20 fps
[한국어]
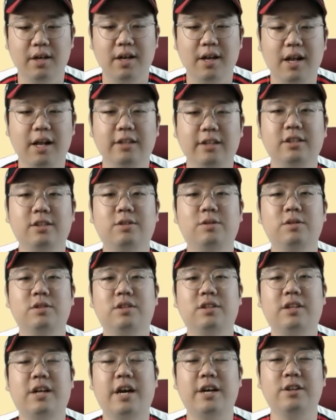엘지
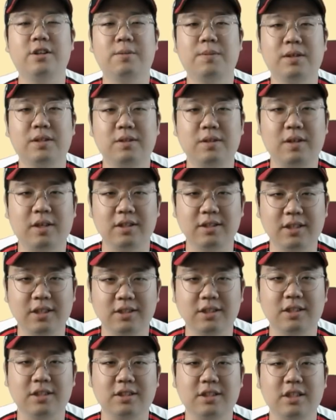트윈스 라인업에 들어간
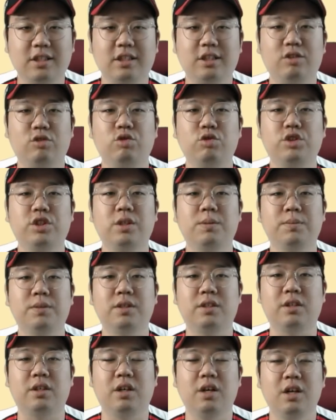타자들이 이
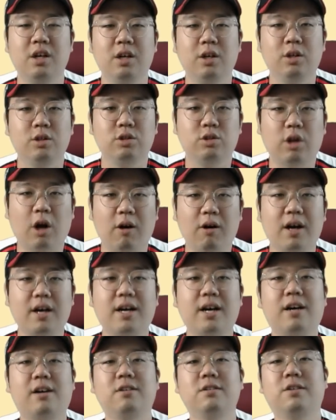투심을
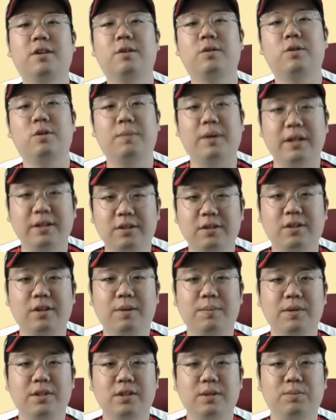정확한 컨택으로
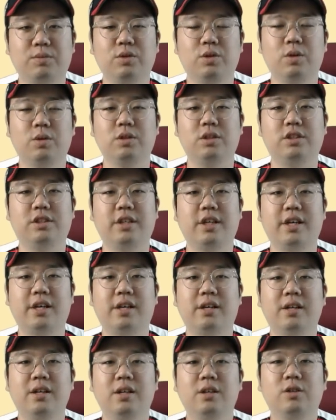만들어내면서, 물론 이제
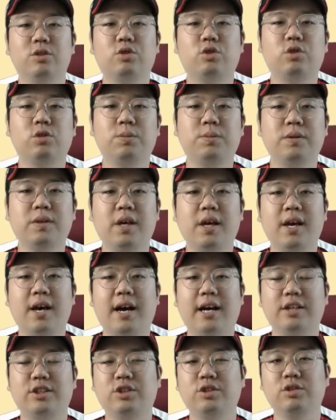수비에
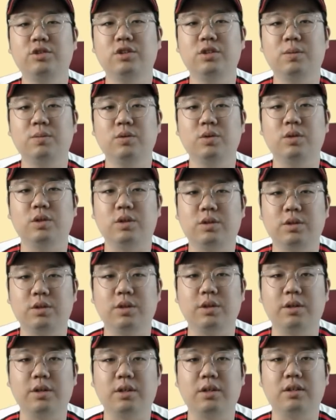아쉬운 점도
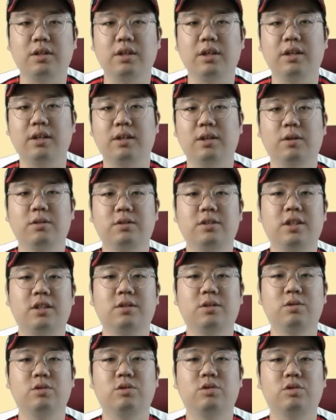있어요. 예, 러셀
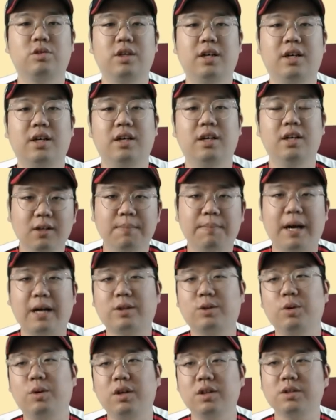선수가
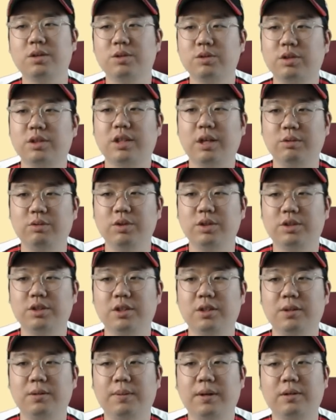박동원 선수의
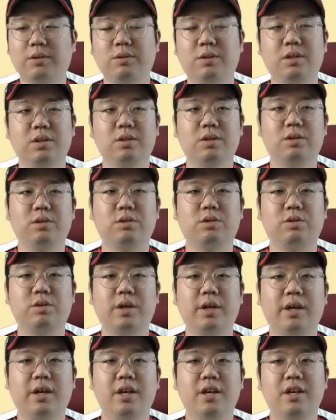타구였죠. 박동원
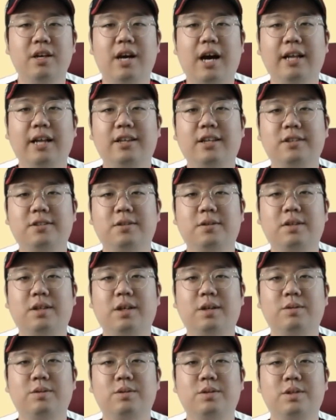선수의 안타성
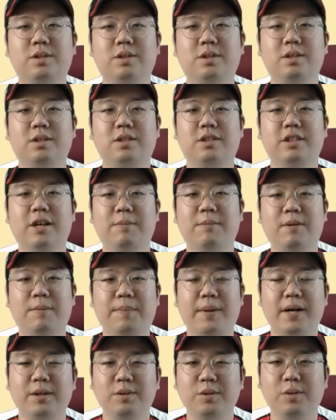타구를 그냥 뭐
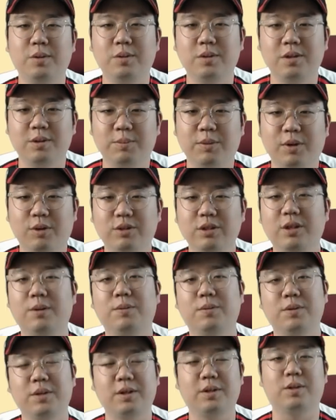빠른 공을 뭐
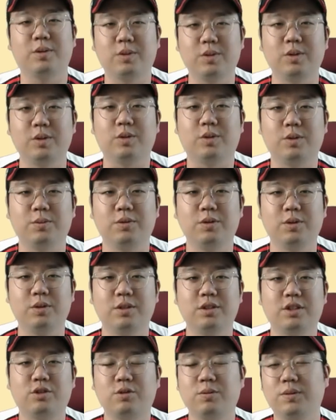흘려보낸 것도 있고, 물론
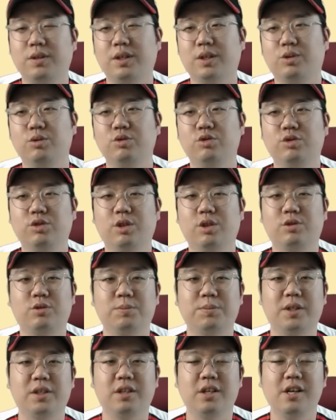이제 수비가 좋은
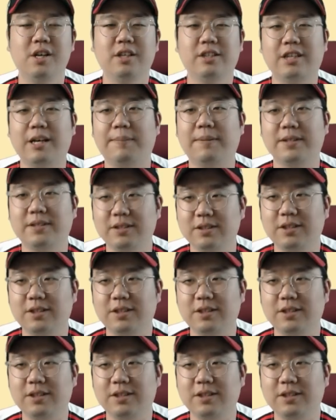유격수면 잡았을